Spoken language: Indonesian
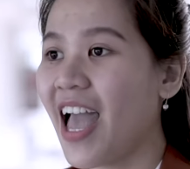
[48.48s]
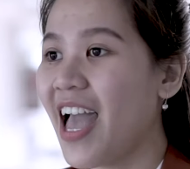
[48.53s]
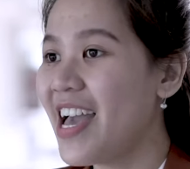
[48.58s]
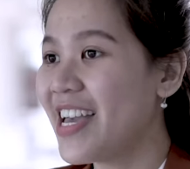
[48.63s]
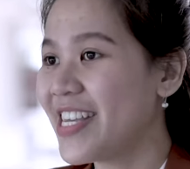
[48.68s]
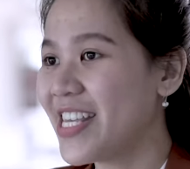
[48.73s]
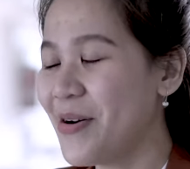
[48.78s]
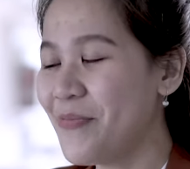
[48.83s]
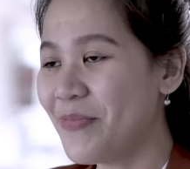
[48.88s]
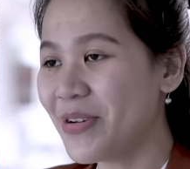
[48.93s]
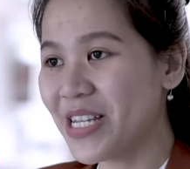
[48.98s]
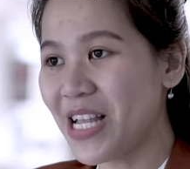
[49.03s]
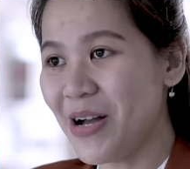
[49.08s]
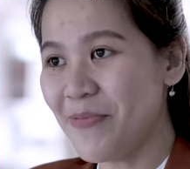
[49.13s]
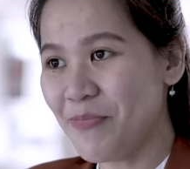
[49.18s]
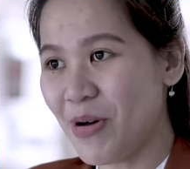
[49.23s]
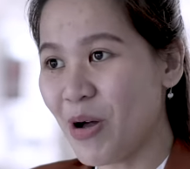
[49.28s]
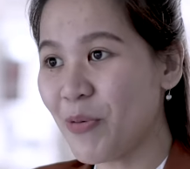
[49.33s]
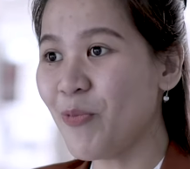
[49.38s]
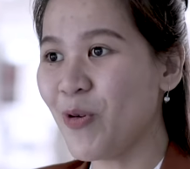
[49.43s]
yang
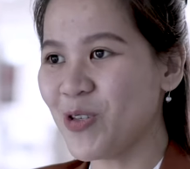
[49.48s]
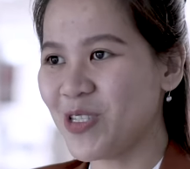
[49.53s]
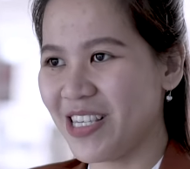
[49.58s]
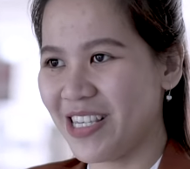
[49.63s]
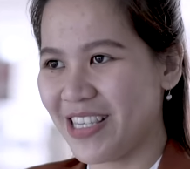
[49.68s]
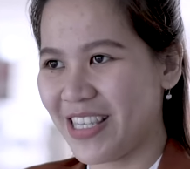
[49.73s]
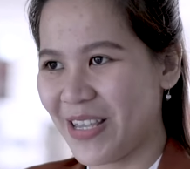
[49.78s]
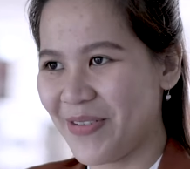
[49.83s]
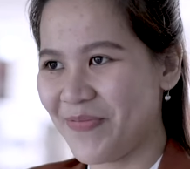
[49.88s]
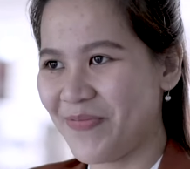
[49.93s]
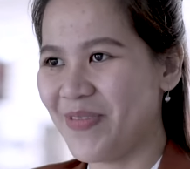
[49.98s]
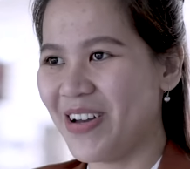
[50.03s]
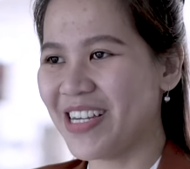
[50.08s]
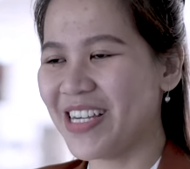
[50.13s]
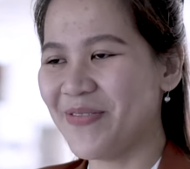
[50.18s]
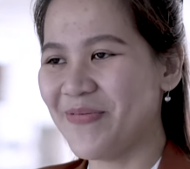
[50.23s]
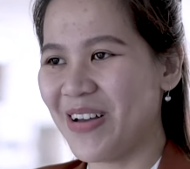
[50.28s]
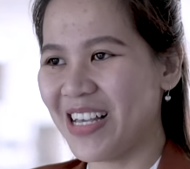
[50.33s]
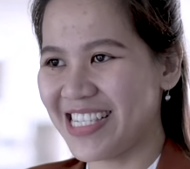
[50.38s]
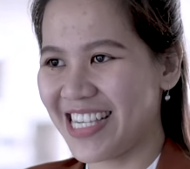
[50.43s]
berdampak positif bagi
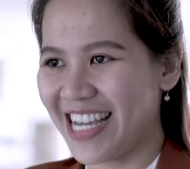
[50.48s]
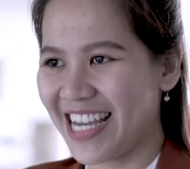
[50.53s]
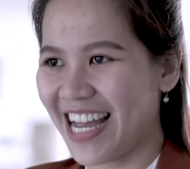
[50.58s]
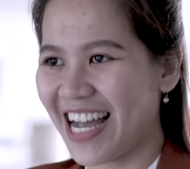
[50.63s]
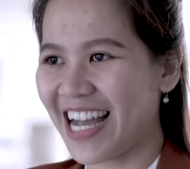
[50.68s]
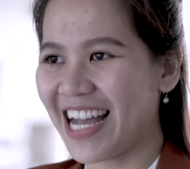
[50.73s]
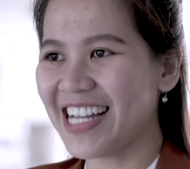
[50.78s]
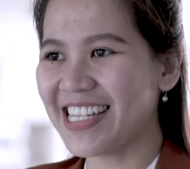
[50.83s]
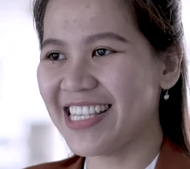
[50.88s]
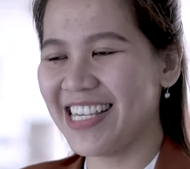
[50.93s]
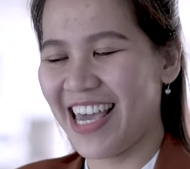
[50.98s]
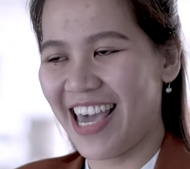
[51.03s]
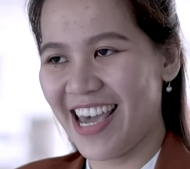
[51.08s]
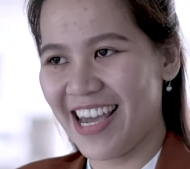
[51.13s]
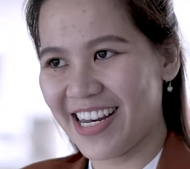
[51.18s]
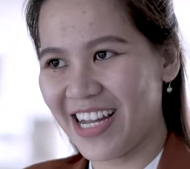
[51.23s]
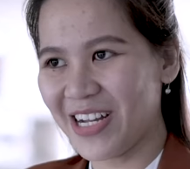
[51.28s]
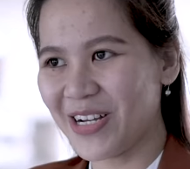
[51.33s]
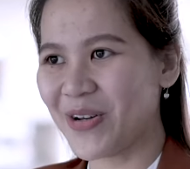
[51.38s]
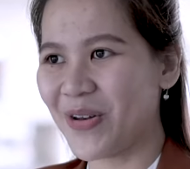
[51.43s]
masyarakat di era
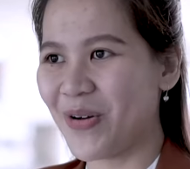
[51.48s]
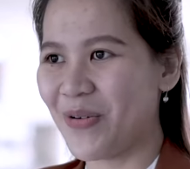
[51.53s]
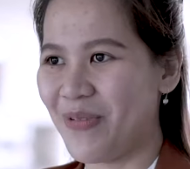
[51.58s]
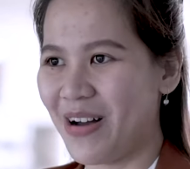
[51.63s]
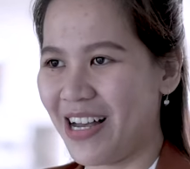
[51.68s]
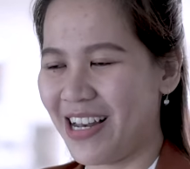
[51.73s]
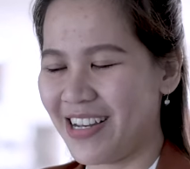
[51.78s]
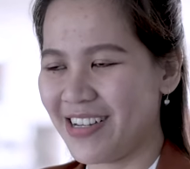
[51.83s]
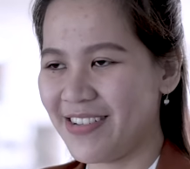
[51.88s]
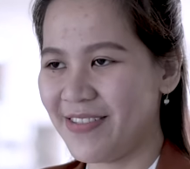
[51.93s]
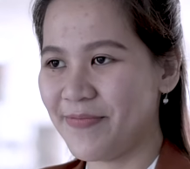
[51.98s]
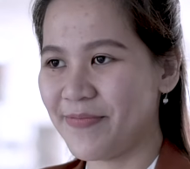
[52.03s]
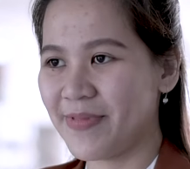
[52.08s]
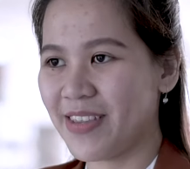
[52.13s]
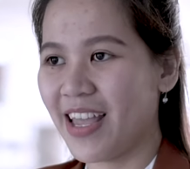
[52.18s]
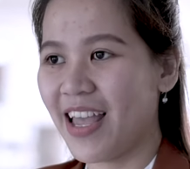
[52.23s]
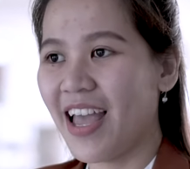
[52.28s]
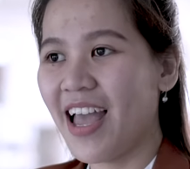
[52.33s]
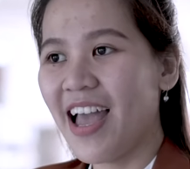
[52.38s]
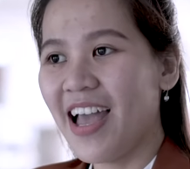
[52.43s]
global.
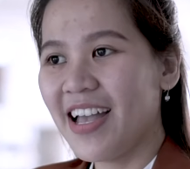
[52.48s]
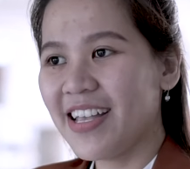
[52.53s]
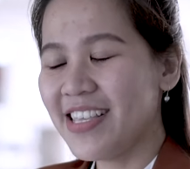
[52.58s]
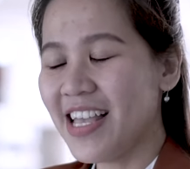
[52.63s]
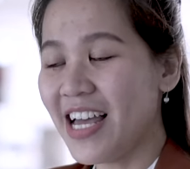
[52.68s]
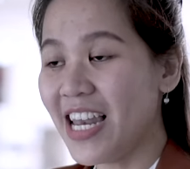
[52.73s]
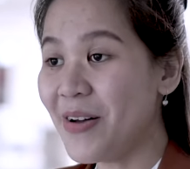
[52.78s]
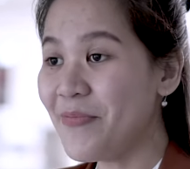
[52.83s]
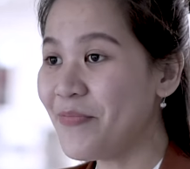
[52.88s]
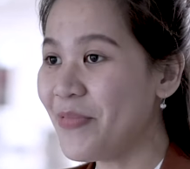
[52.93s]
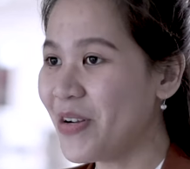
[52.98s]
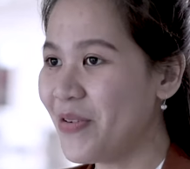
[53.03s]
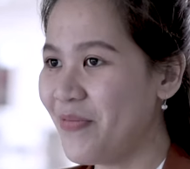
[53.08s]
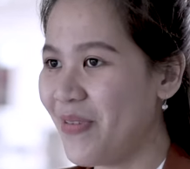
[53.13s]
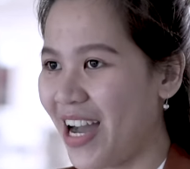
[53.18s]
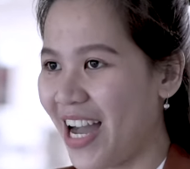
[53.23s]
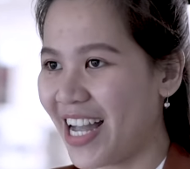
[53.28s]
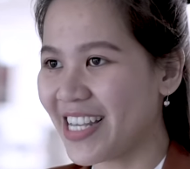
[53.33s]
Dalam pengembangan